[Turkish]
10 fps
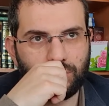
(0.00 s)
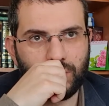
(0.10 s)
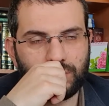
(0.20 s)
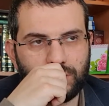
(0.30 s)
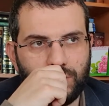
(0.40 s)

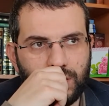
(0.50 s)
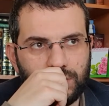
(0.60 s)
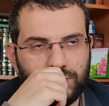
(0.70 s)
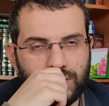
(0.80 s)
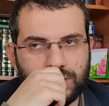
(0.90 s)
Maddi
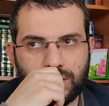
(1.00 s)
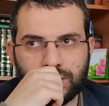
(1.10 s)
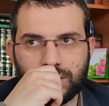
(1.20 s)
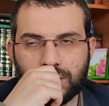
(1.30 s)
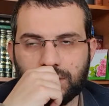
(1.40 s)
manevi
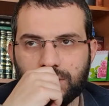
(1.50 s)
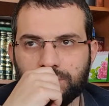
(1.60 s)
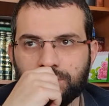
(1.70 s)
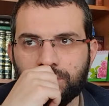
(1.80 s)
hastalıklardan.